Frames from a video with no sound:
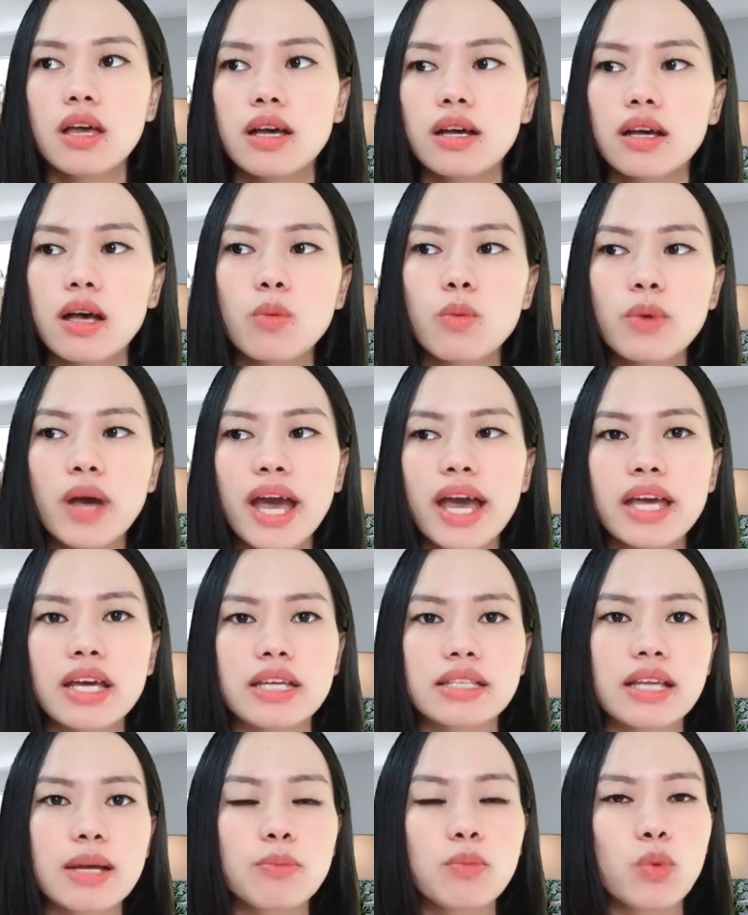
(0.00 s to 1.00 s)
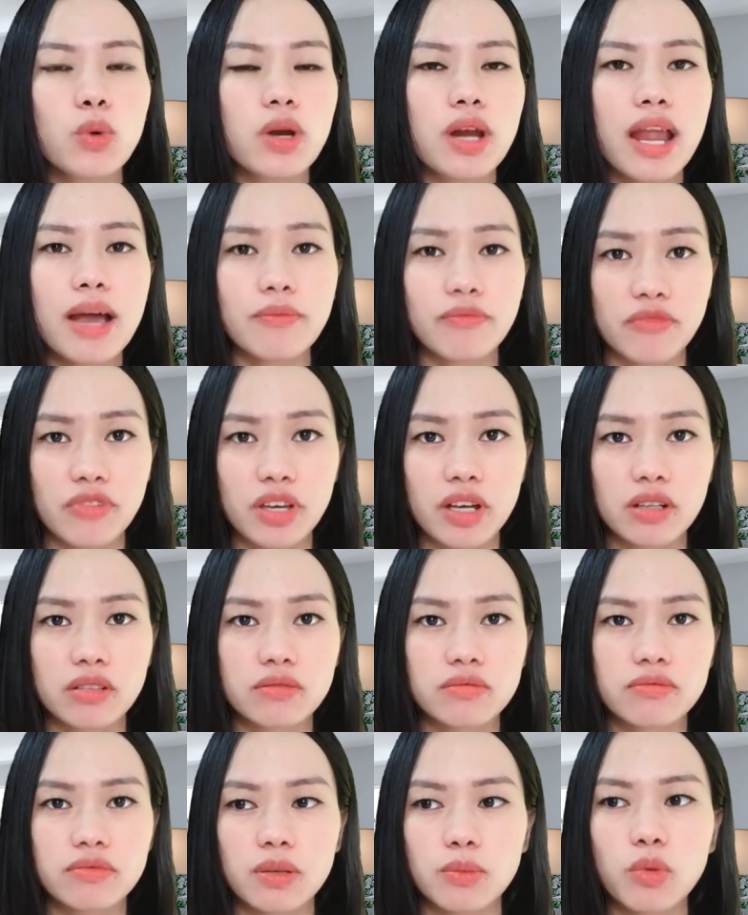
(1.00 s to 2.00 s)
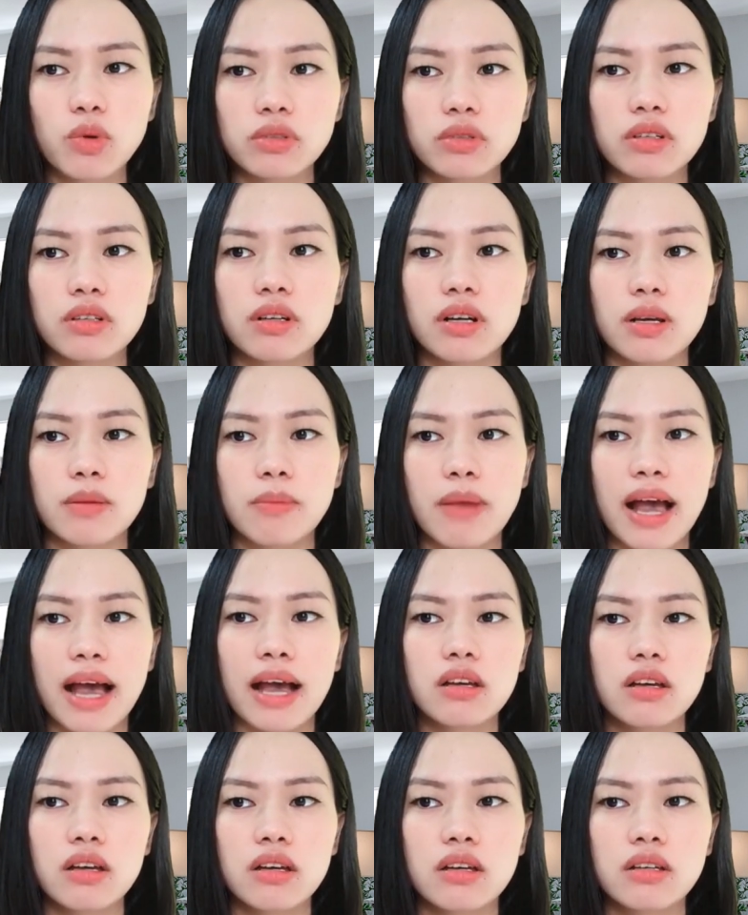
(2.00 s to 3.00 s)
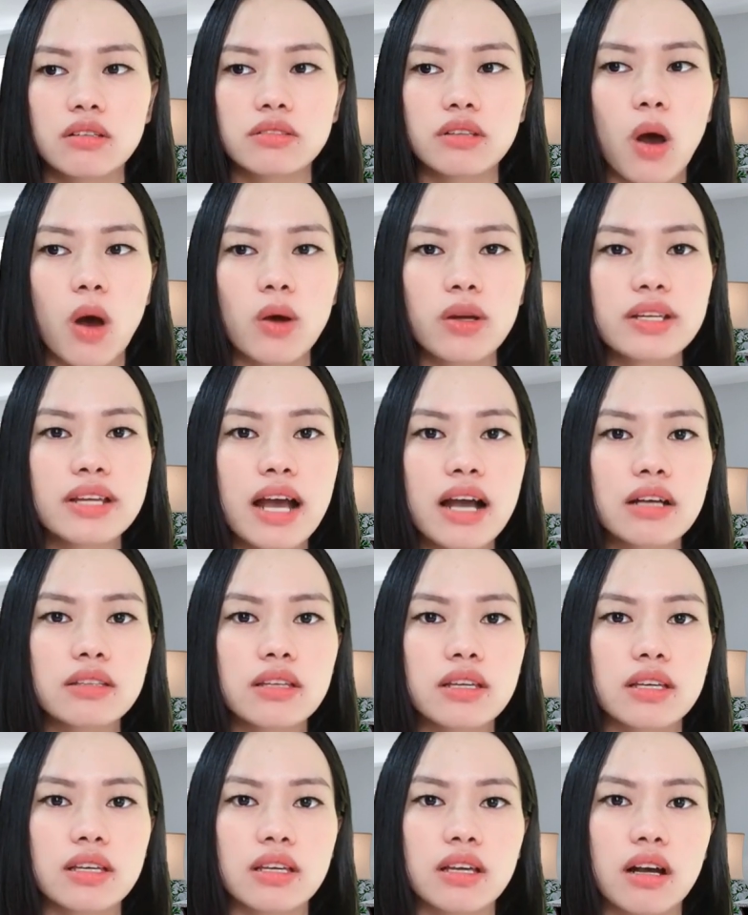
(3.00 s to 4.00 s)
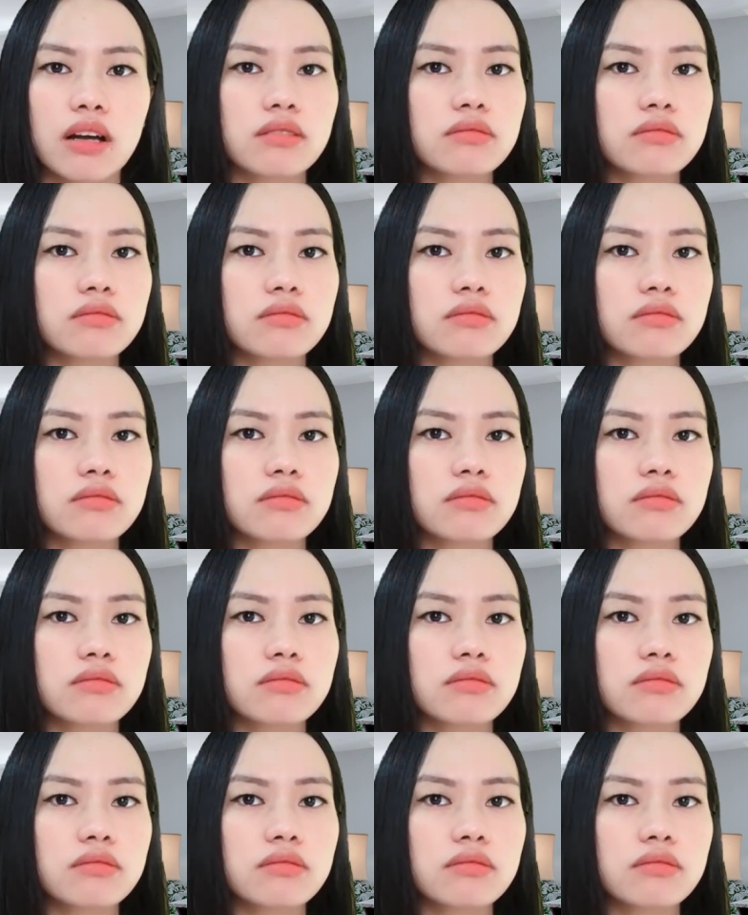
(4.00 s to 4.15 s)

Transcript: Không ai người ta muốn làm việc với một người mà nói năng thì